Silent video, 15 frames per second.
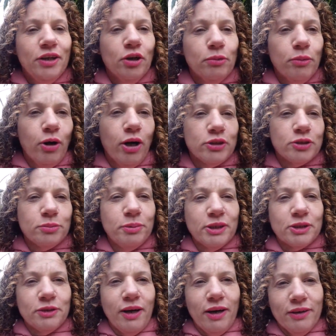Eu mostro,
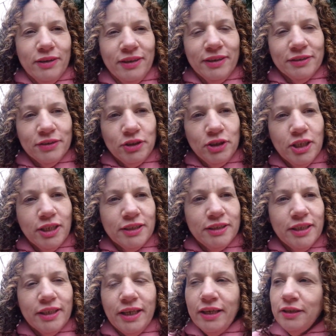pessoal, o dia a
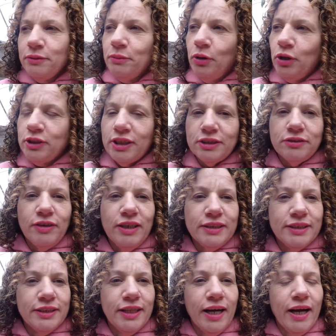dia, né? A gente mostra as
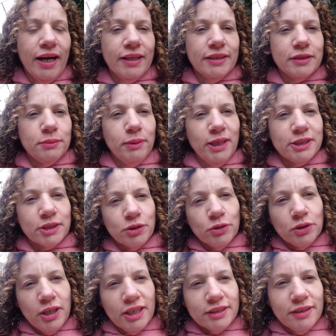felicidades, as bênçãos que
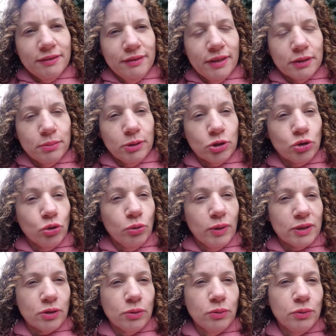acontecem na vida das
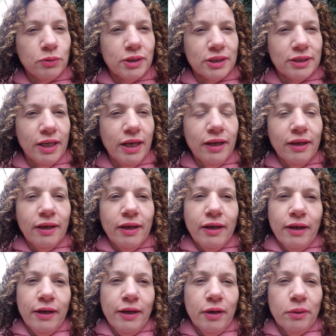pessoas, as lutas, né?
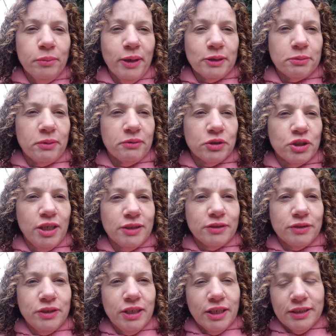Eu passo pra vocês
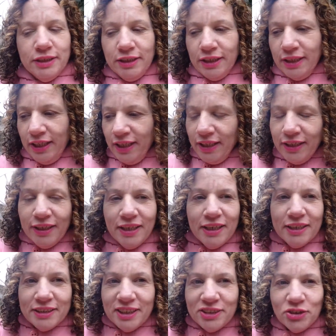o dia a dia, né?
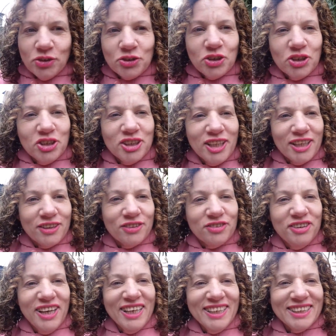Vocês viram que o seu tio tá tudo
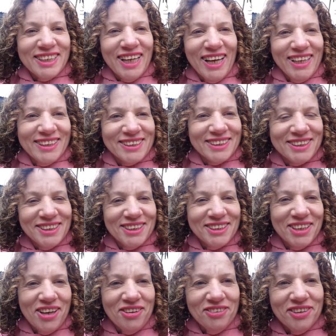feliz lá,
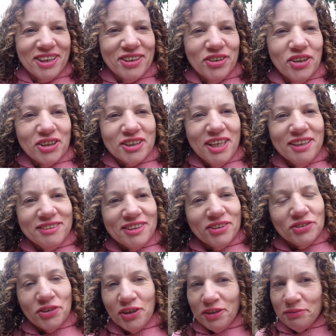assistindo TV. Ganhou uma
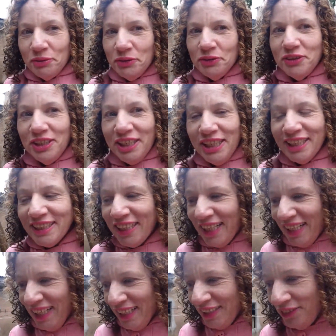televisãozona bonita,
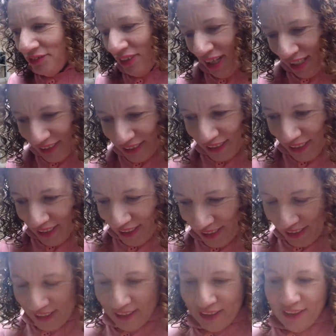hein? Que benção
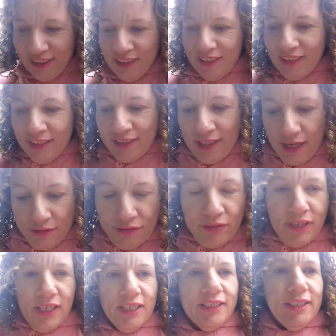da
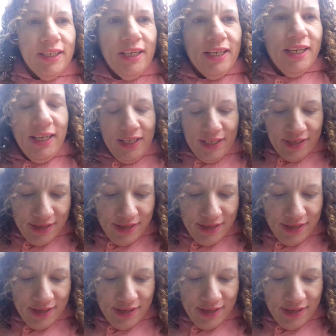filha dele.